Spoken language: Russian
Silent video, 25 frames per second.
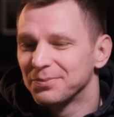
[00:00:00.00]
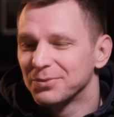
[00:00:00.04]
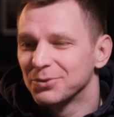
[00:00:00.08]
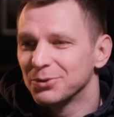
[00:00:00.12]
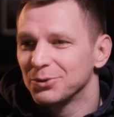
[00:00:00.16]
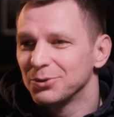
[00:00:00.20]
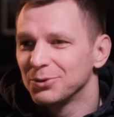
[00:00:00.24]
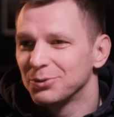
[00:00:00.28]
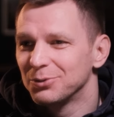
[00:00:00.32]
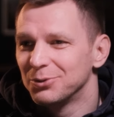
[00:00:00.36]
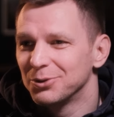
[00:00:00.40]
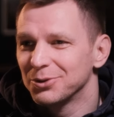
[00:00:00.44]

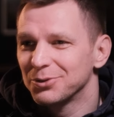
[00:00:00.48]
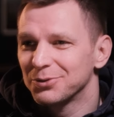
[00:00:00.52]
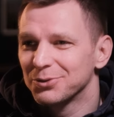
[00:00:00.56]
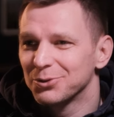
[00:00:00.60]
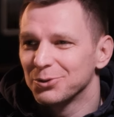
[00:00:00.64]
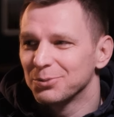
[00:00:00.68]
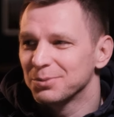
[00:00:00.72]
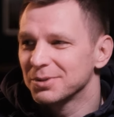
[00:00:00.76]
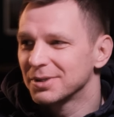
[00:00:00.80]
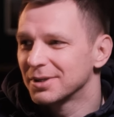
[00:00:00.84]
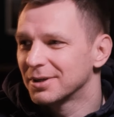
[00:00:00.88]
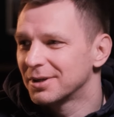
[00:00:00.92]
Ну вот,
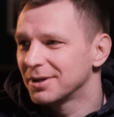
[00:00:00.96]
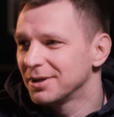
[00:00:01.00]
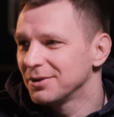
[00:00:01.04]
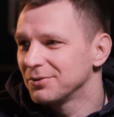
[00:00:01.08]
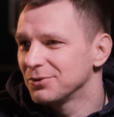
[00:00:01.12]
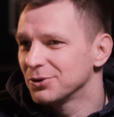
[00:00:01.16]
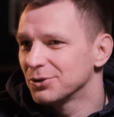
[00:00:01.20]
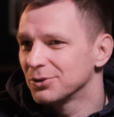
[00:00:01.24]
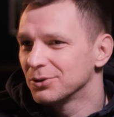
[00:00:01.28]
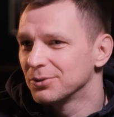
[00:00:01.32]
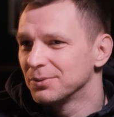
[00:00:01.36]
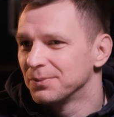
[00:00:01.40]
собственно говоря,
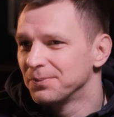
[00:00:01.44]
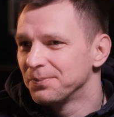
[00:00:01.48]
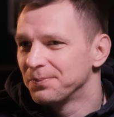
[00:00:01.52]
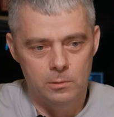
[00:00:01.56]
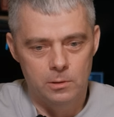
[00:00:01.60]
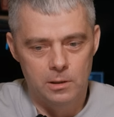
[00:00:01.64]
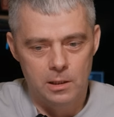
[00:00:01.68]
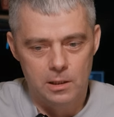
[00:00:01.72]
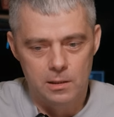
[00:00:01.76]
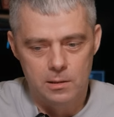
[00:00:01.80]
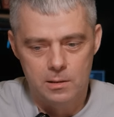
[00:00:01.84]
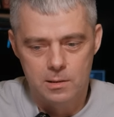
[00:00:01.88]
все.
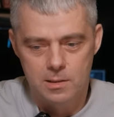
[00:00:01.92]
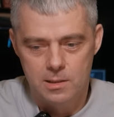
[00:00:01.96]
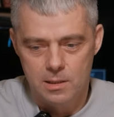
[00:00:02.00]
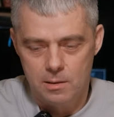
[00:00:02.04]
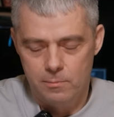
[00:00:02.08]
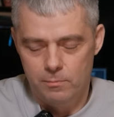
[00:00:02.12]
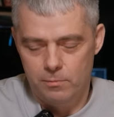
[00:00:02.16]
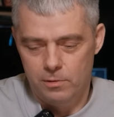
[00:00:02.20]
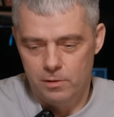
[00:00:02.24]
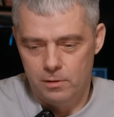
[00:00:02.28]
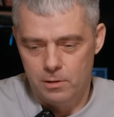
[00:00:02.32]
Ян сам